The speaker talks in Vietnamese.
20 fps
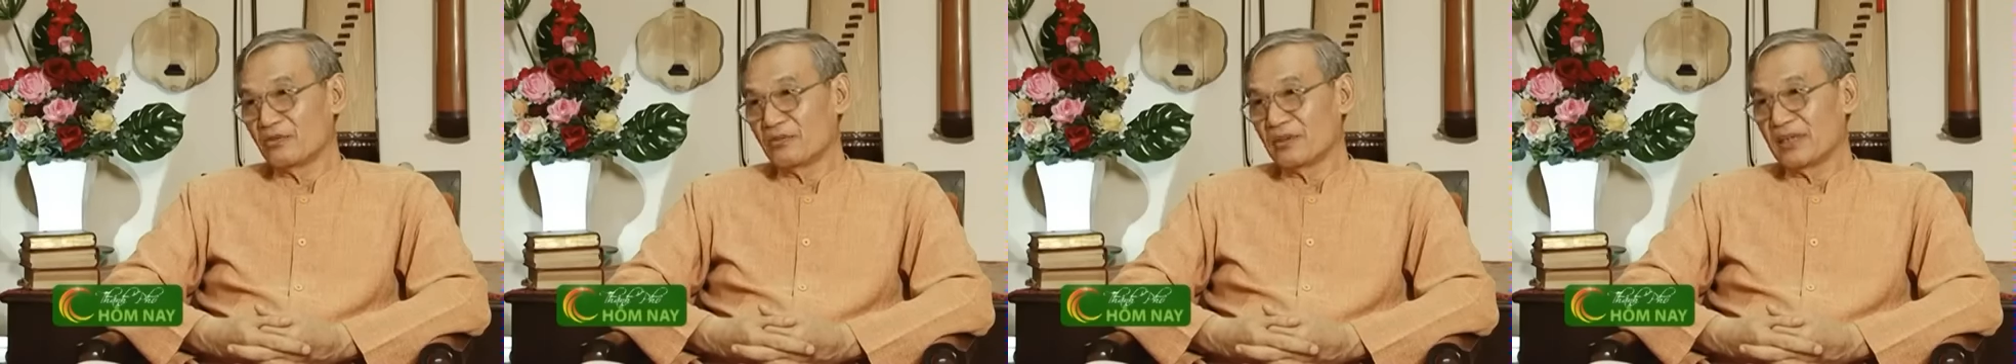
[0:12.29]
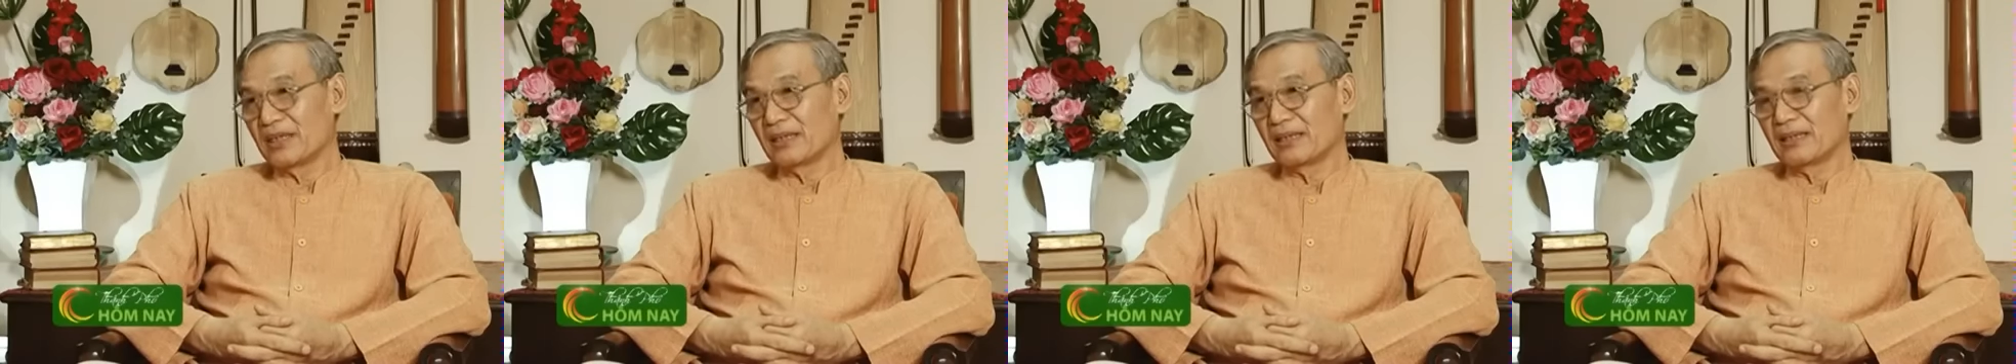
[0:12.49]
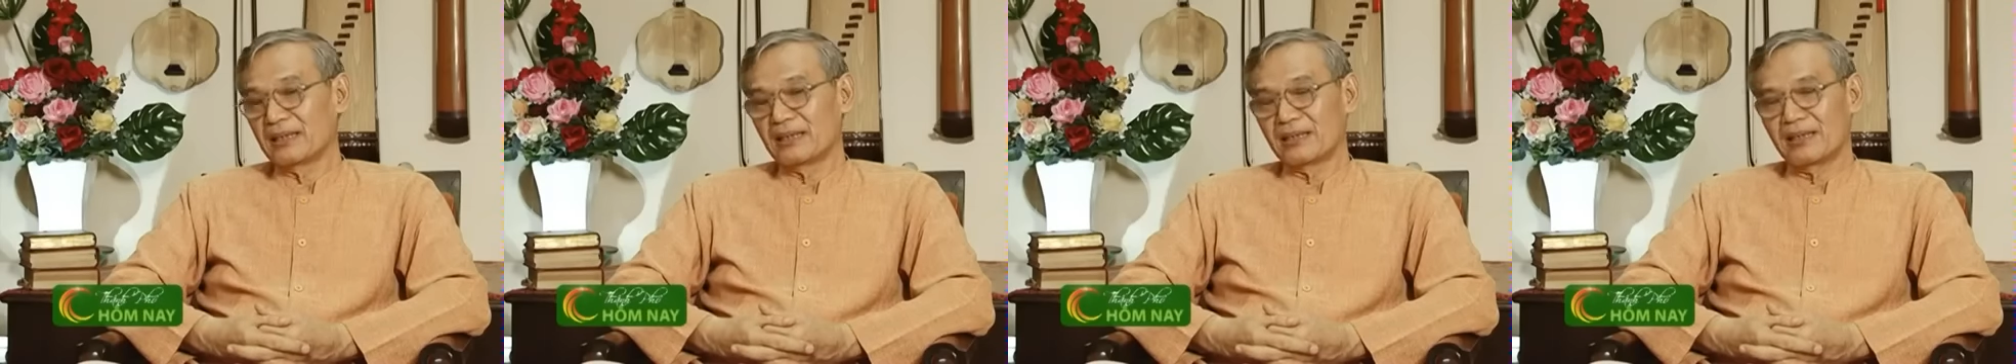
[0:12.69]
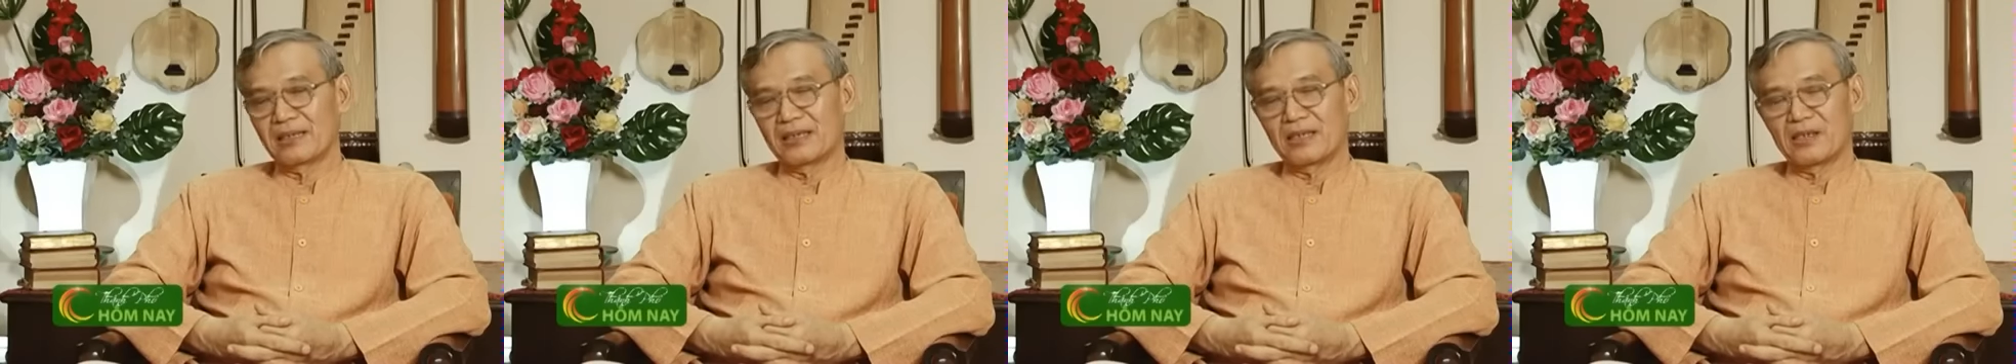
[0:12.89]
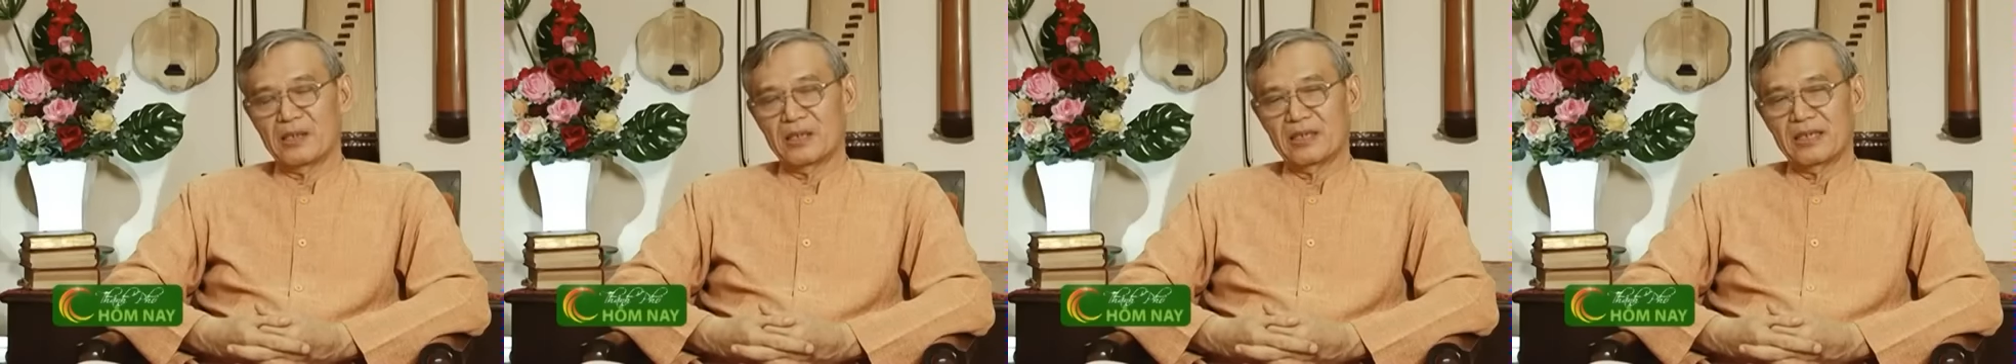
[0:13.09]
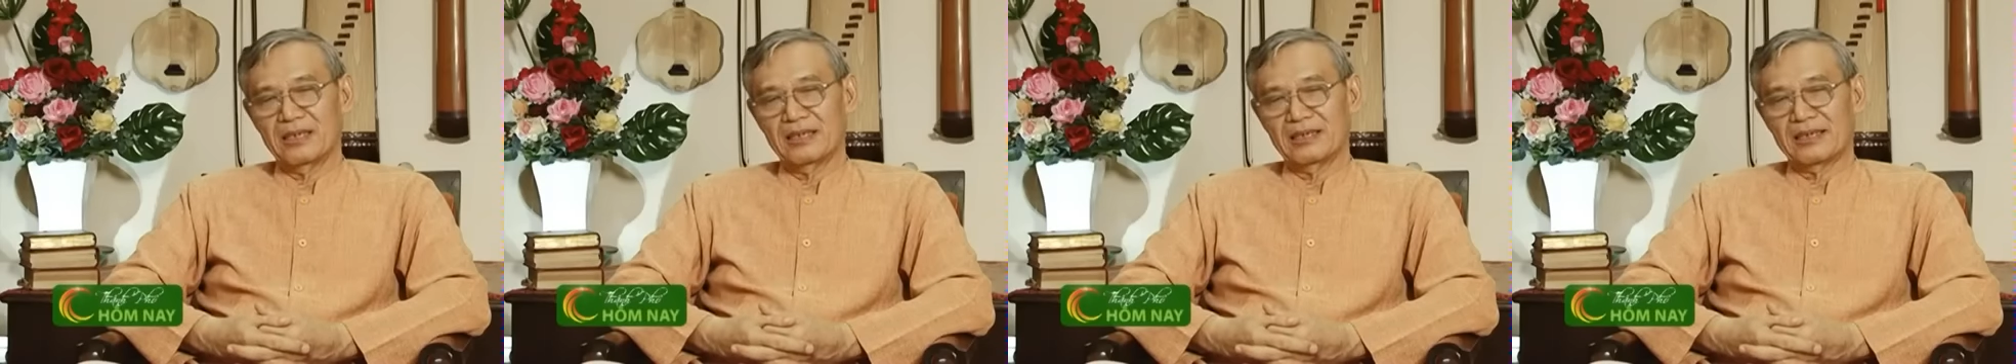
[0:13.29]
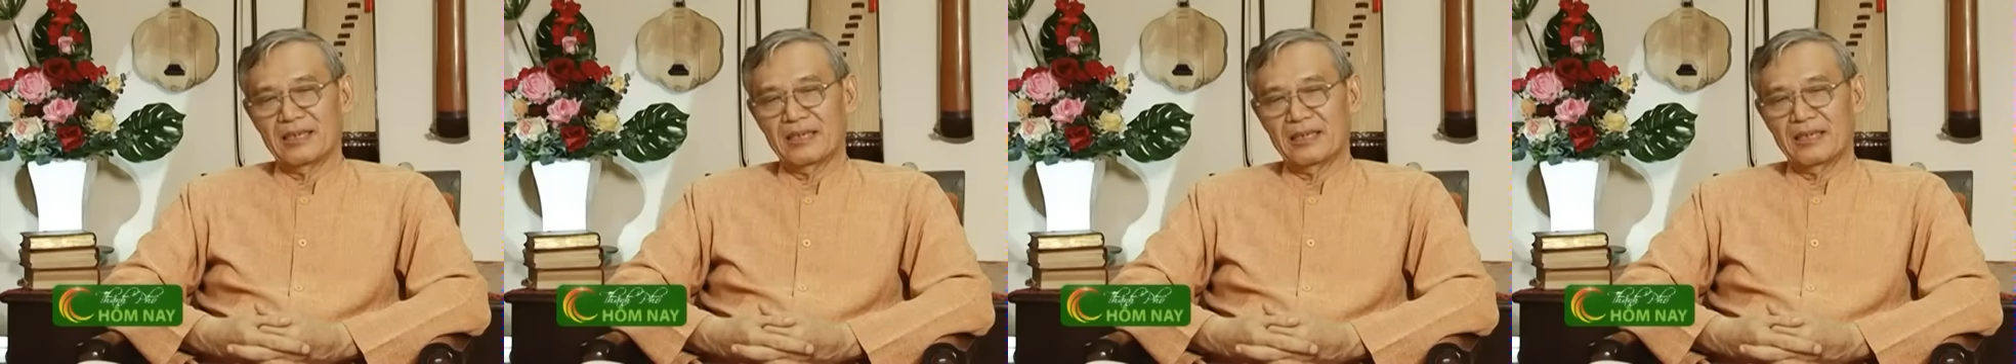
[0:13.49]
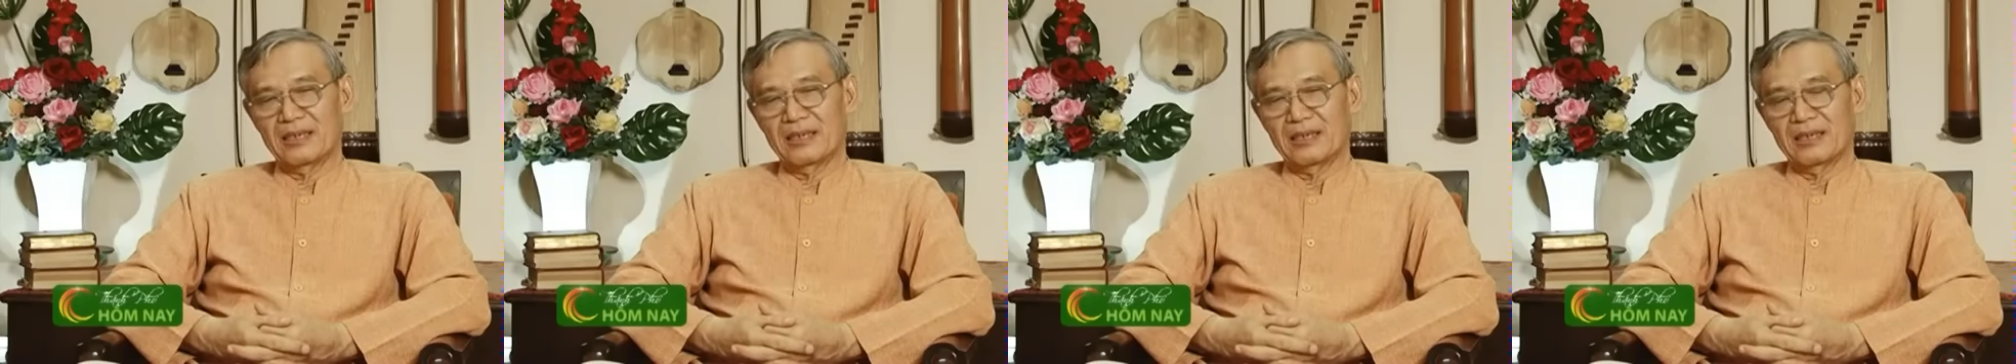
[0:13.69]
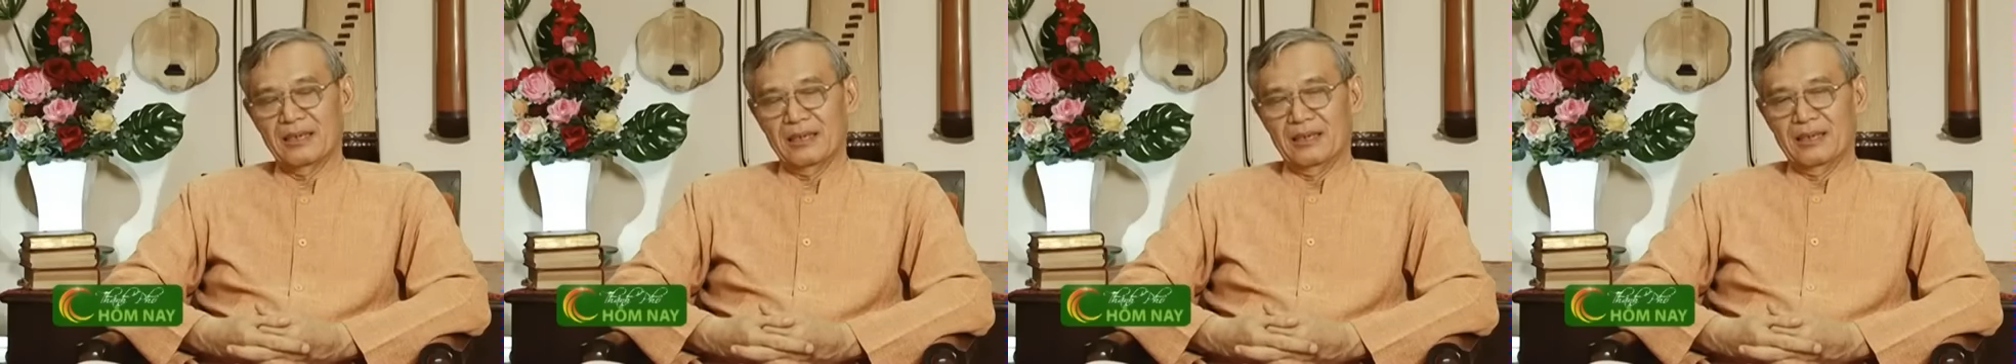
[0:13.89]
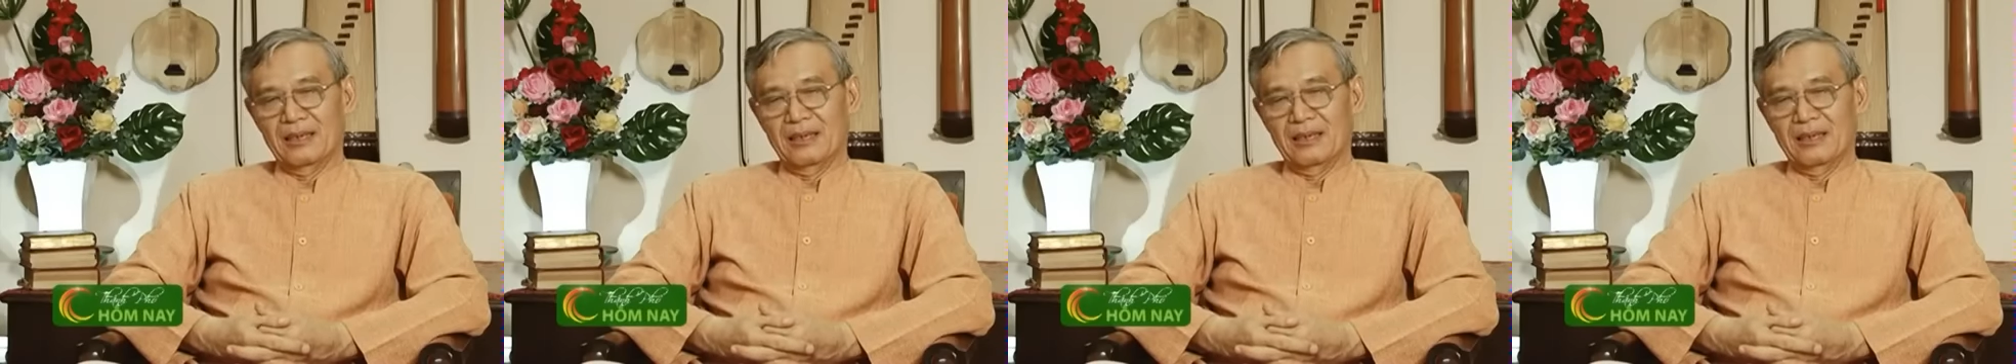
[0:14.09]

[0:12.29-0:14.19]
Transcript: rồi đấy từ đó thì ra là